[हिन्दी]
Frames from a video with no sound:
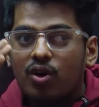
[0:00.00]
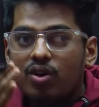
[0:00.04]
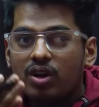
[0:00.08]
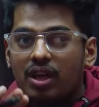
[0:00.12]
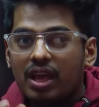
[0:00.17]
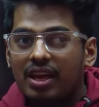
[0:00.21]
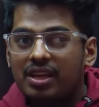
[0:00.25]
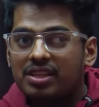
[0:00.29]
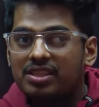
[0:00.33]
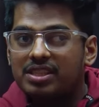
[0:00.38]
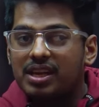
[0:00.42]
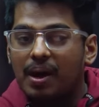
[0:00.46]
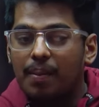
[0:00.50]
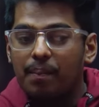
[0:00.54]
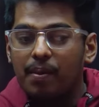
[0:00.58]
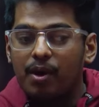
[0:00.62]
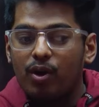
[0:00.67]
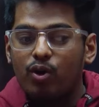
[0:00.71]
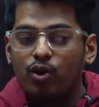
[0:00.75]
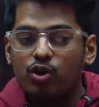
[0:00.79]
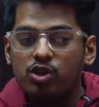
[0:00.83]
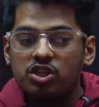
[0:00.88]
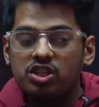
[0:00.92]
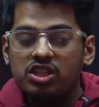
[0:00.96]
एग्जाम में
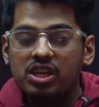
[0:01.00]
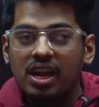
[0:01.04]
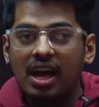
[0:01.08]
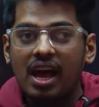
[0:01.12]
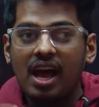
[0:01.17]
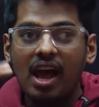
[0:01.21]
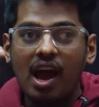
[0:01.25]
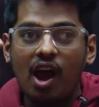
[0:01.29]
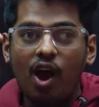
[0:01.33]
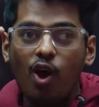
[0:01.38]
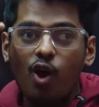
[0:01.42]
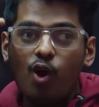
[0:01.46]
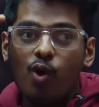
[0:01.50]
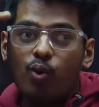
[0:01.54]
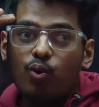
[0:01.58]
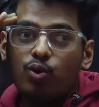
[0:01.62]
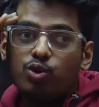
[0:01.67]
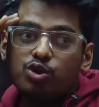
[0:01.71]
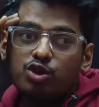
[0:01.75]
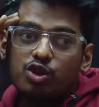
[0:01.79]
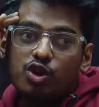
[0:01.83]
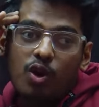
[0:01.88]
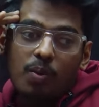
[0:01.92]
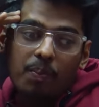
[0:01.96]
क्वेश्चन आया
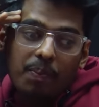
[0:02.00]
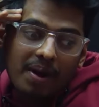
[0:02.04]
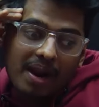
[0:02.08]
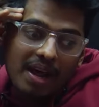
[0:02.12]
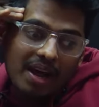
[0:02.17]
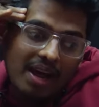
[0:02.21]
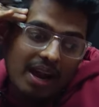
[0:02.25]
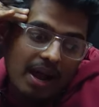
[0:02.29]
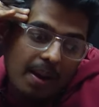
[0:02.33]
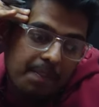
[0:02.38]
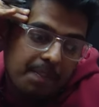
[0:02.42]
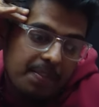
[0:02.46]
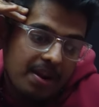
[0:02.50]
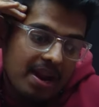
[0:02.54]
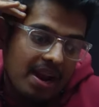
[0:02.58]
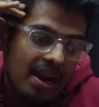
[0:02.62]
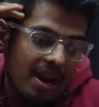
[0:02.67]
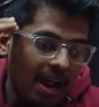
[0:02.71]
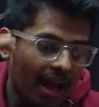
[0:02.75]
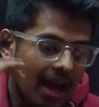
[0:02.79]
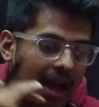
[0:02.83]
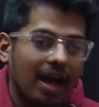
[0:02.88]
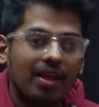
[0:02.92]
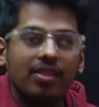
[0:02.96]
उसके ऊपर अगर आपने
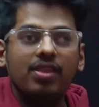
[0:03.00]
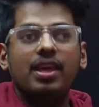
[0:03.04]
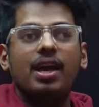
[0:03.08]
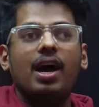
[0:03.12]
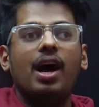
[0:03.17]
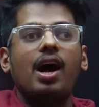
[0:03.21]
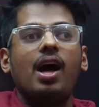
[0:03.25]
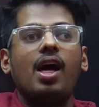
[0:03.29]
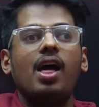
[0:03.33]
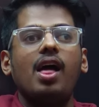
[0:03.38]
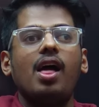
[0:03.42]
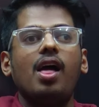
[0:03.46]
लगा दिया